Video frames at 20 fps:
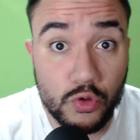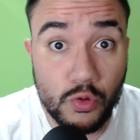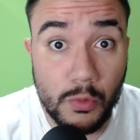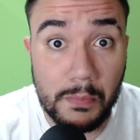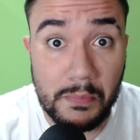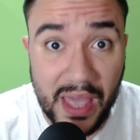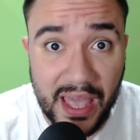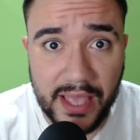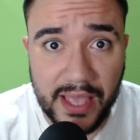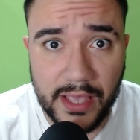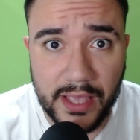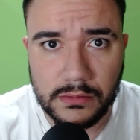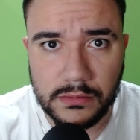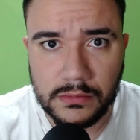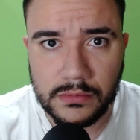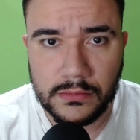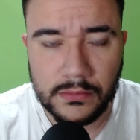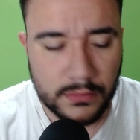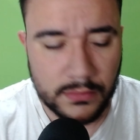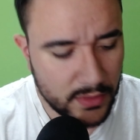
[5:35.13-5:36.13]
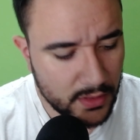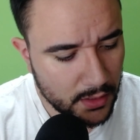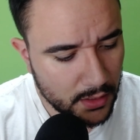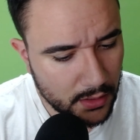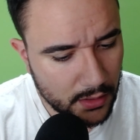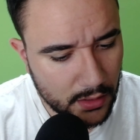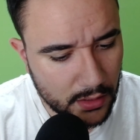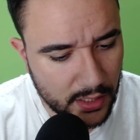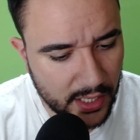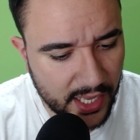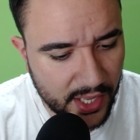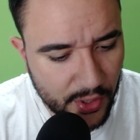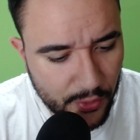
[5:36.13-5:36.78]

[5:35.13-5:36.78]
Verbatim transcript: bem, né,